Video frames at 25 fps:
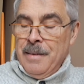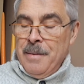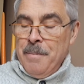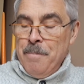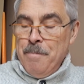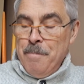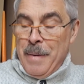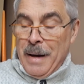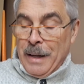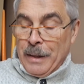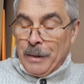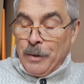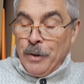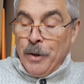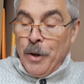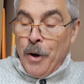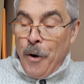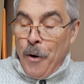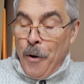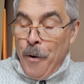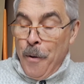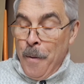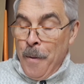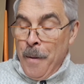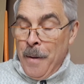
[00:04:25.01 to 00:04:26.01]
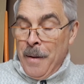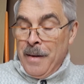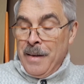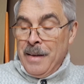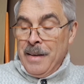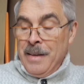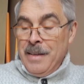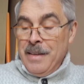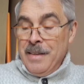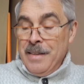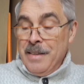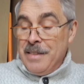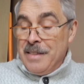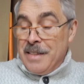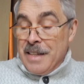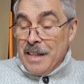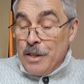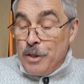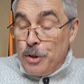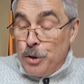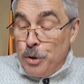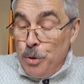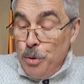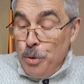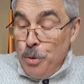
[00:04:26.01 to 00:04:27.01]
Maintenant, c'est
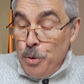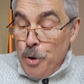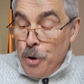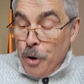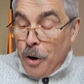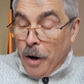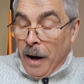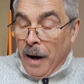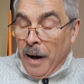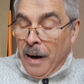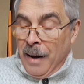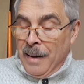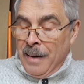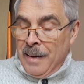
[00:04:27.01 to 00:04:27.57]
sûr,